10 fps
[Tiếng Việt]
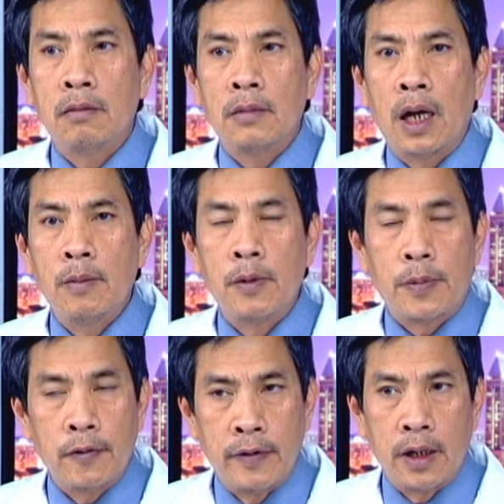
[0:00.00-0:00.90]

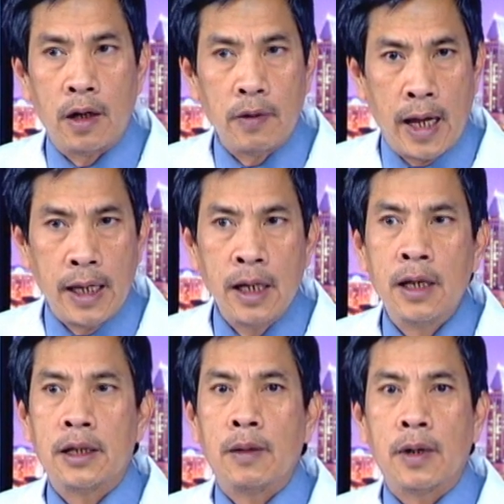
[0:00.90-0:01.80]
ibuprofen lâu ngày
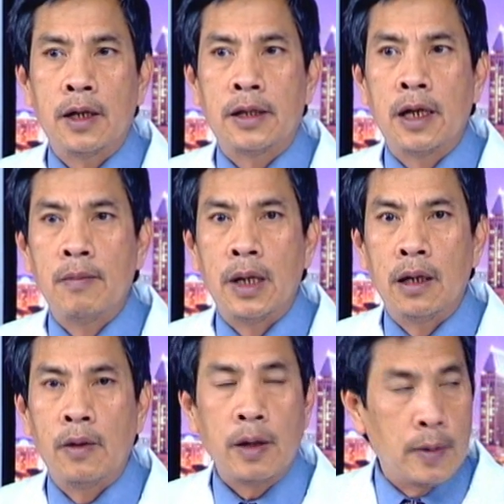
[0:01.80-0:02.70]
thì mình có thể bị
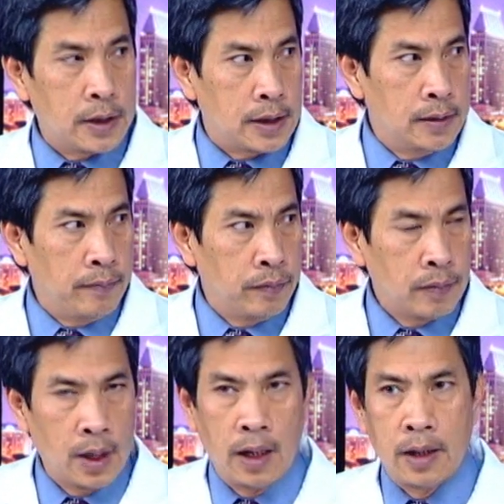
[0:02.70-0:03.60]
loét bao tử
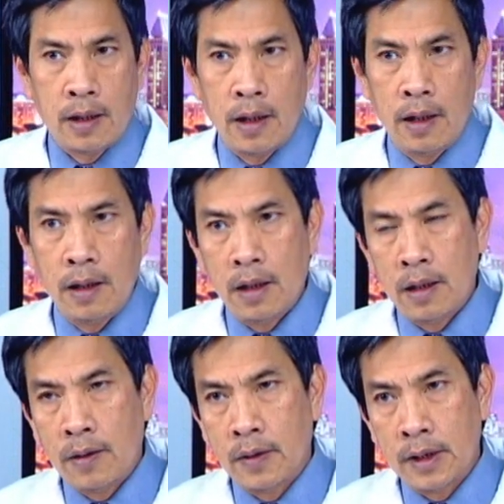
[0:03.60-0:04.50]
là cái
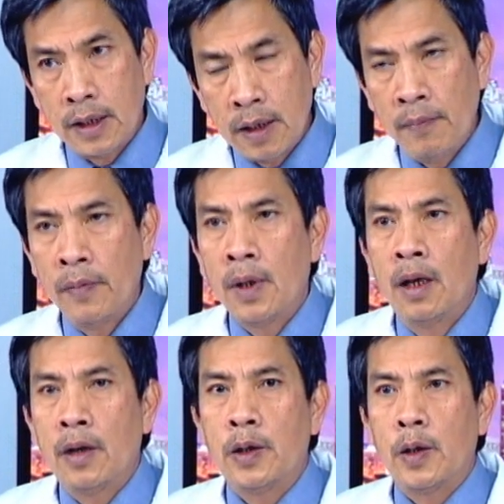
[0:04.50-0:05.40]
chuyện thứ nhất.
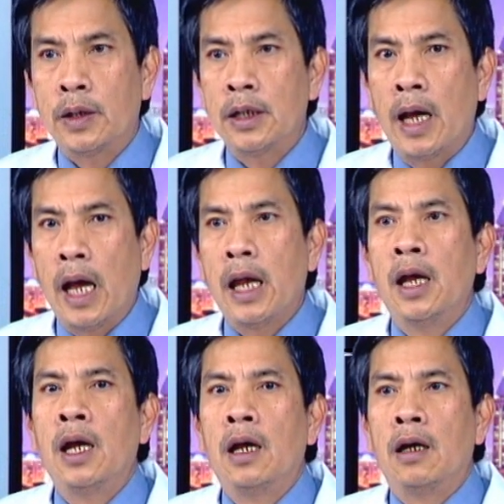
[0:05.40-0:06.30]
Cái chuyện thứ hai
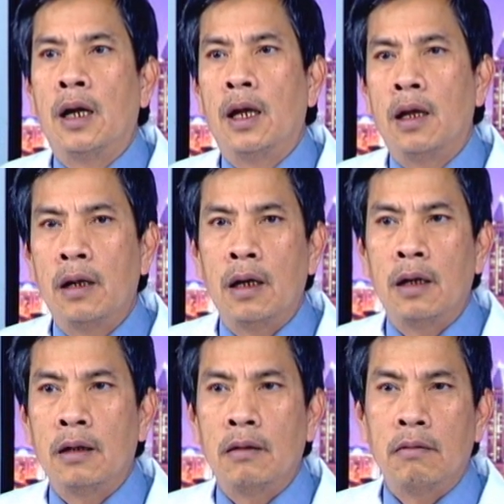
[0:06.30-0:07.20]
là
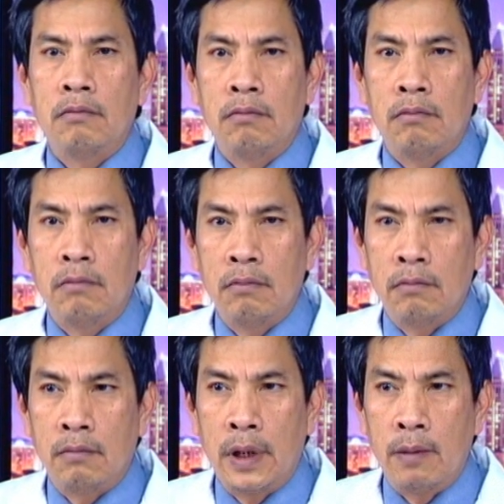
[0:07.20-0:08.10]

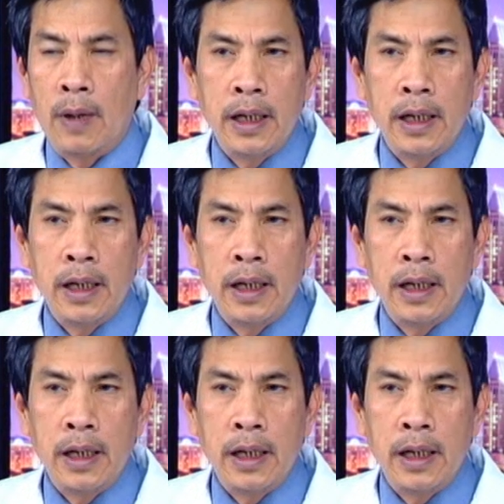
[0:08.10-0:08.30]
mình